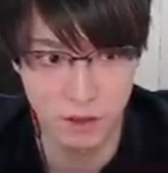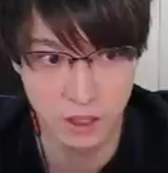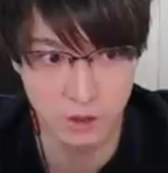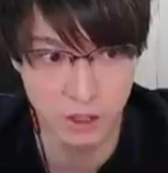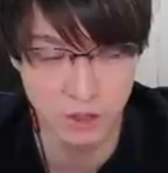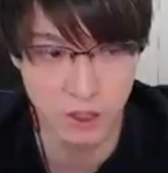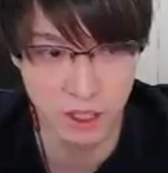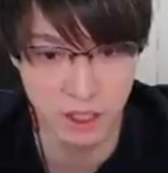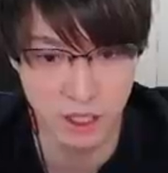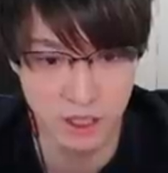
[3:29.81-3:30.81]
で、これで脇
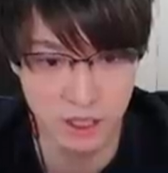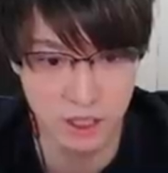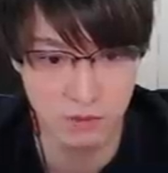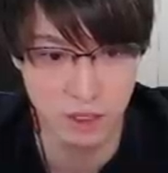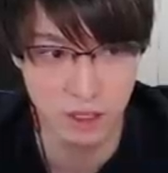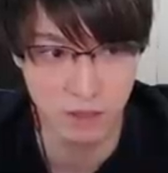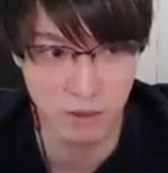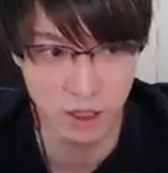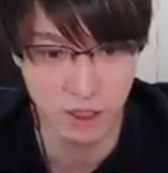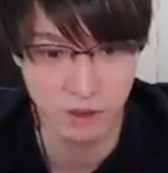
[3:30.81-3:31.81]
が完全に潰れて、味
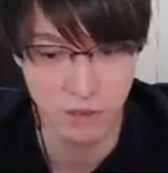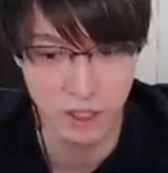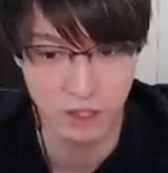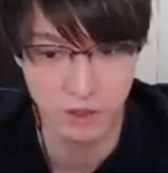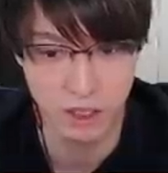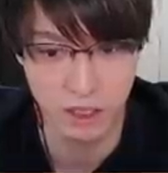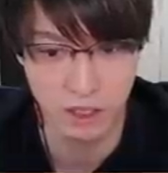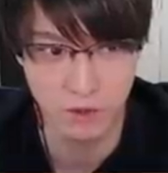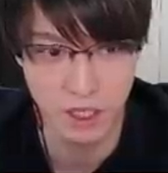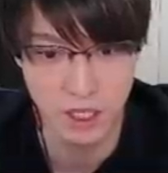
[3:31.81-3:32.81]
方の右から湧いた
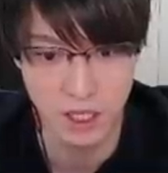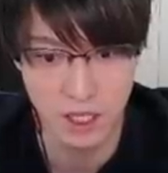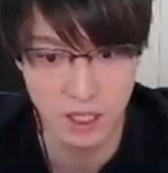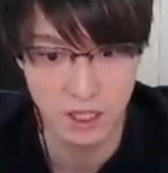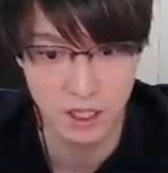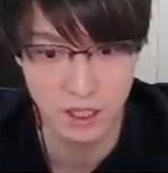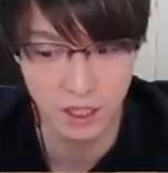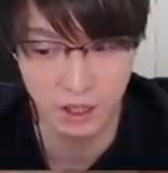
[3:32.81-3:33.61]
ので、あ